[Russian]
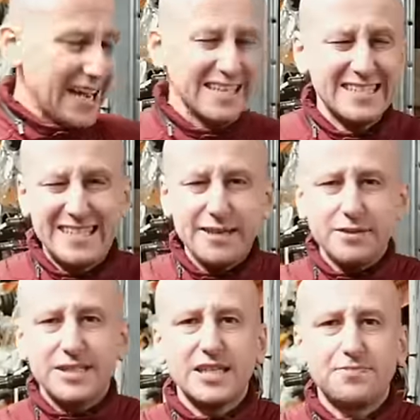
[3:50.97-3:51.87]

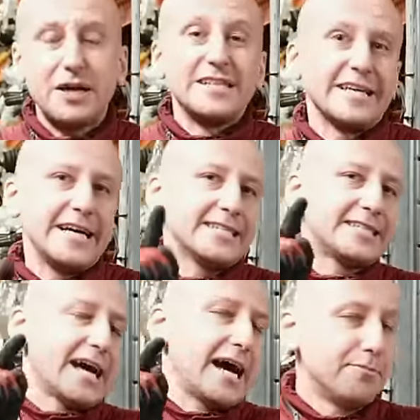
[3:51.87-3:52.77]
N75.
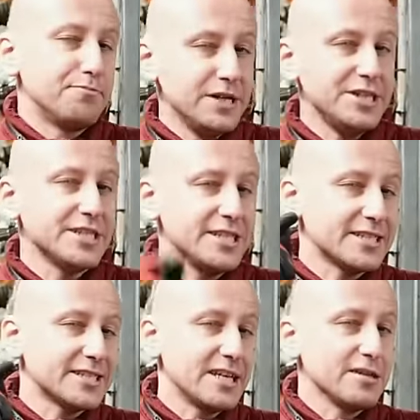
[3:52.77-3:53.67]
Это
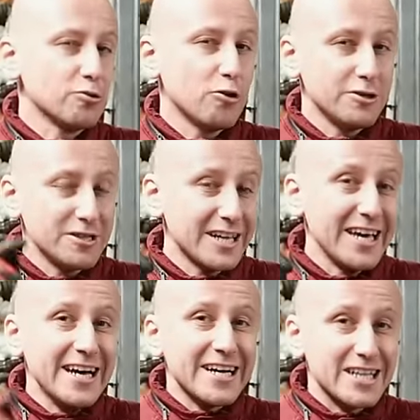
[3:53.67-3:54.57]
обычный
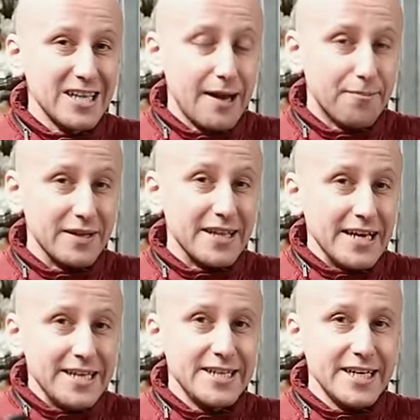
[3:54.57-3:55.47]
соленоидный клапан.
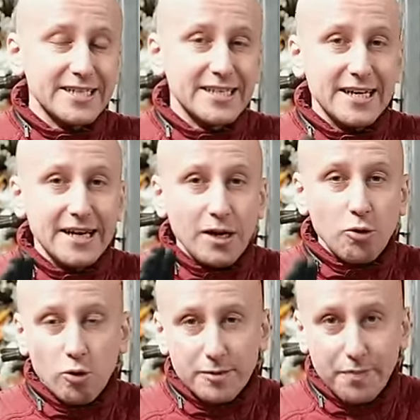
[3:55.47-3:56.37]
И если
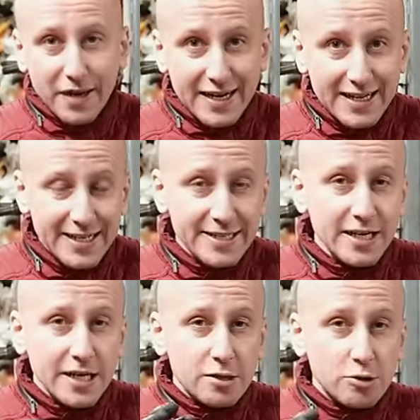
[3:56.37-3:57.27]
он барахлит,
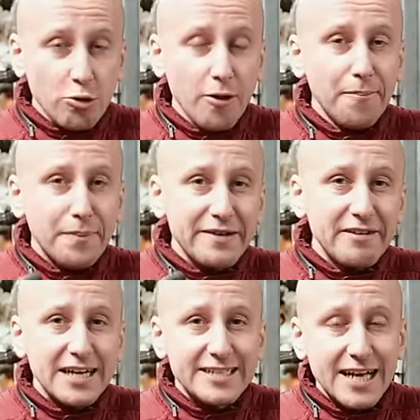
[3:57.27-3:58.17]
то
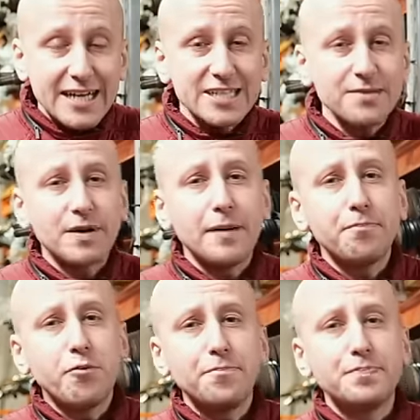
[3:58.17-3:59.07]
появляется ошибка
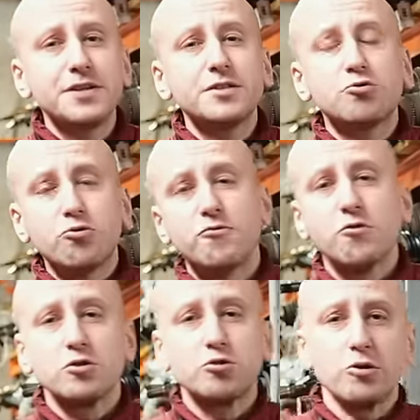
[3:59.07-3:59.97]
по
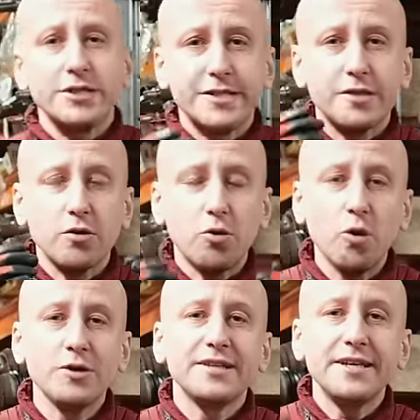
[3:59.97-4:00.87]
передуву, то есть
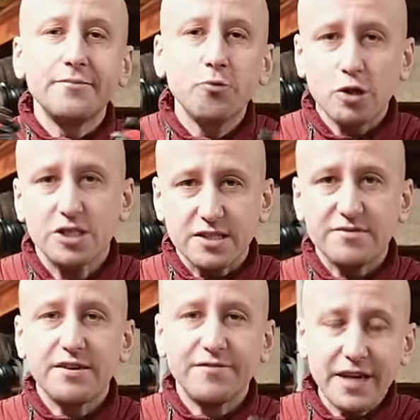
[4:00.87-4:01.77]
он не может
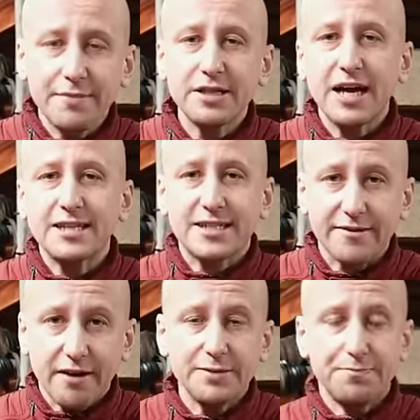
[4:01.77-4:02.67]
своевременно
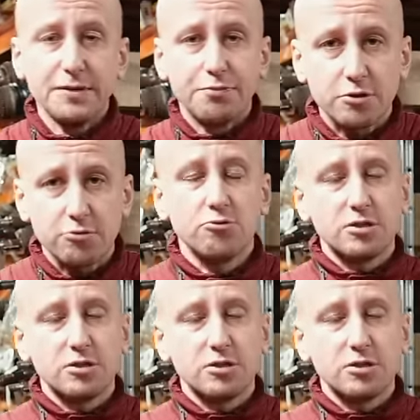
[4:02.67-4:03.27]
открывать перепускную